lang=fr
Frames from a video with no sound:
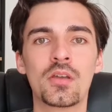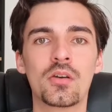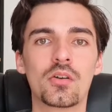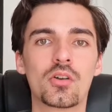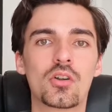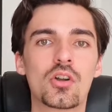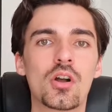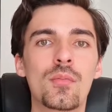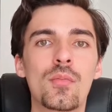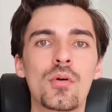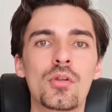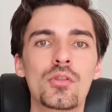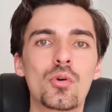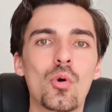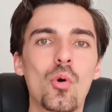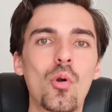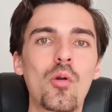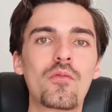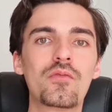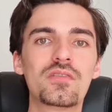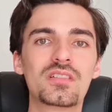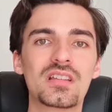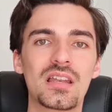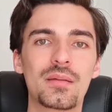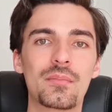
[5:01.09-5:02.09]
euh, comme un
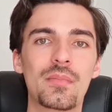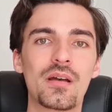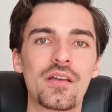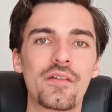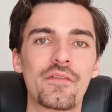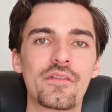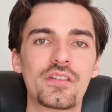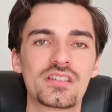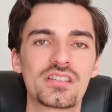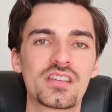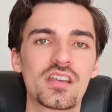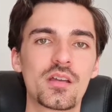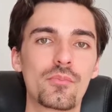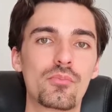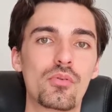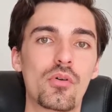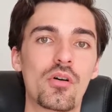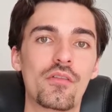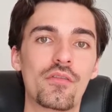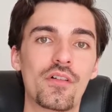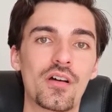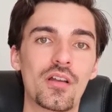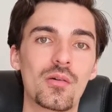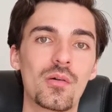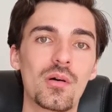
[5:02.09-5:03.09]
euro que vous allez mal investir
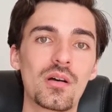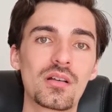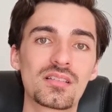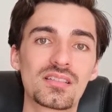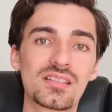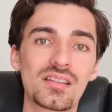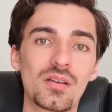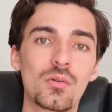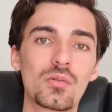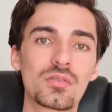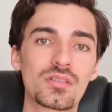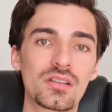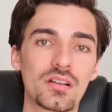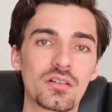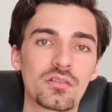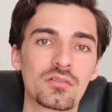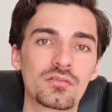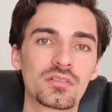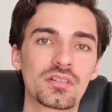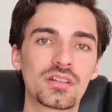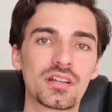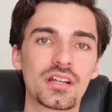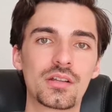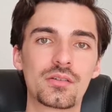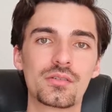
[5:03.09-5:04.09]
peut en valoir
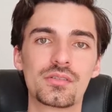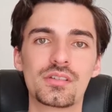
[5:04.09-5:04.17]
0,50 dans